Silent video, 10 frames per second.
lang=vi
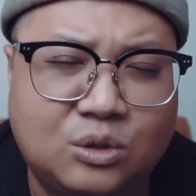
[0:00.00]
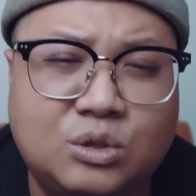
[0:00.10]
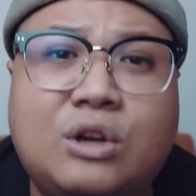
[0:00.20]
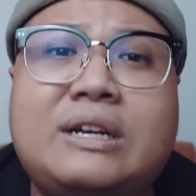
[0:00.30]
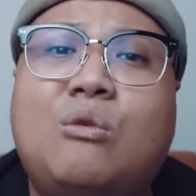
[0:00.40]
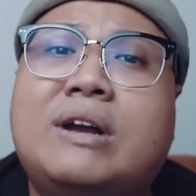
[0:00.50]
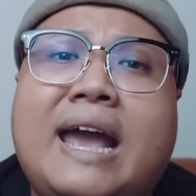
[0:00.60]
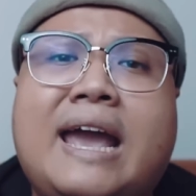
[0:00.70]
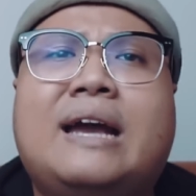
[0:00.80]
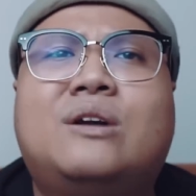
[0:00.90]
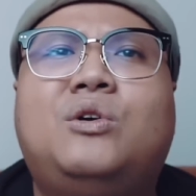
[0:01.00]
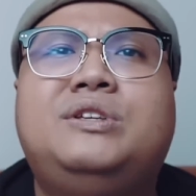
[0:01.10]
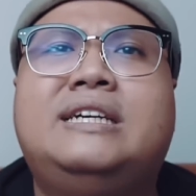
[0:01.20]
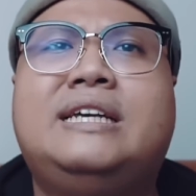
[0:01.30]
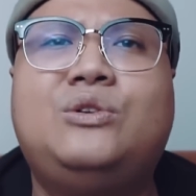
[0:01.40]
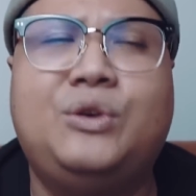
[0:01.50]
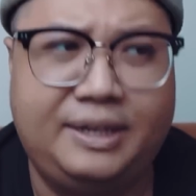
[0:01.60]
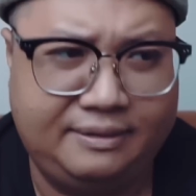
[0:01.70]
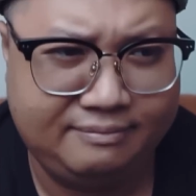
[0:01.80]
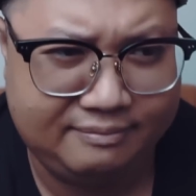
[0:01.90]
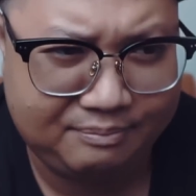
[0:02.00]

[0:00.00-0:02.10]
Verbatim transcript: tôi nói cậu nghe có những cái chuyện